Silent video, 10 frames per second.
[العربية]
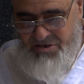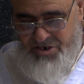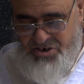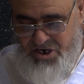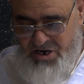
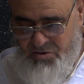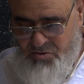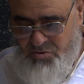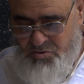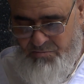يشرح
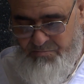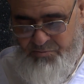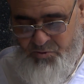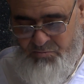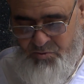كتب
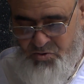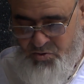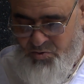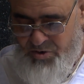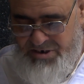
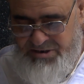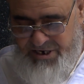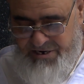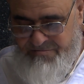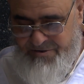والمتون
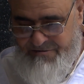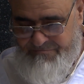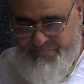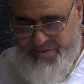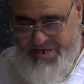للطلبة
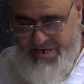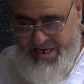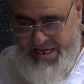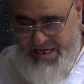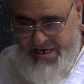
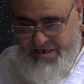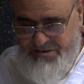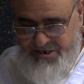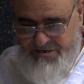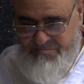
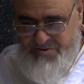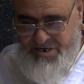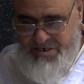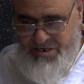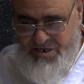
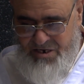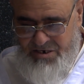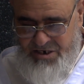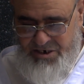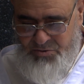الطلبة
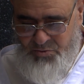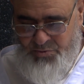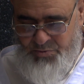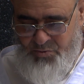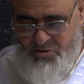
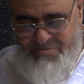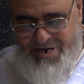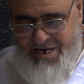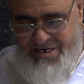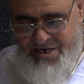يعيون وهو ما
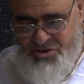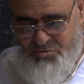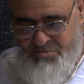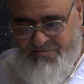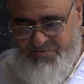يعياش
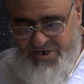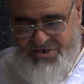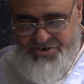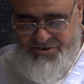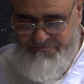وما
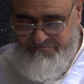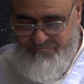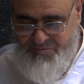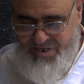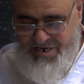يفترش
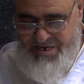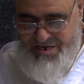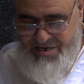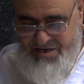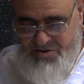
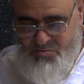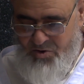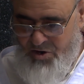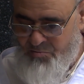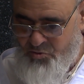
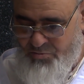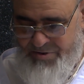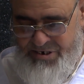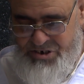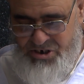وعمره
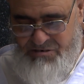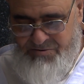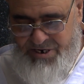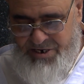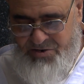ما يشكي
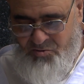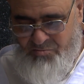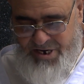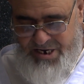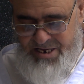بأنه
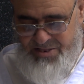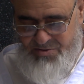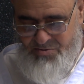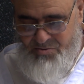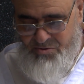مريض
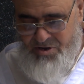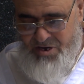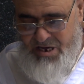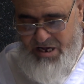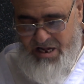
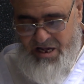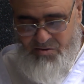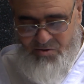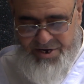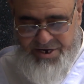
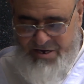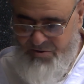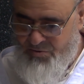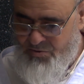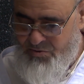أو
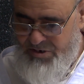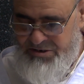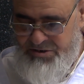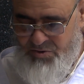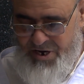أنه
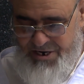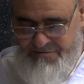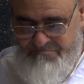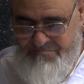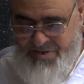عنده
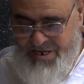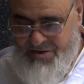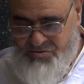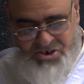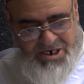ألم
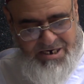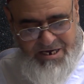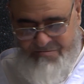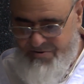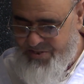أو شيء
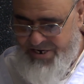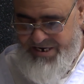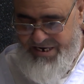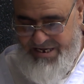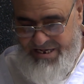أبدا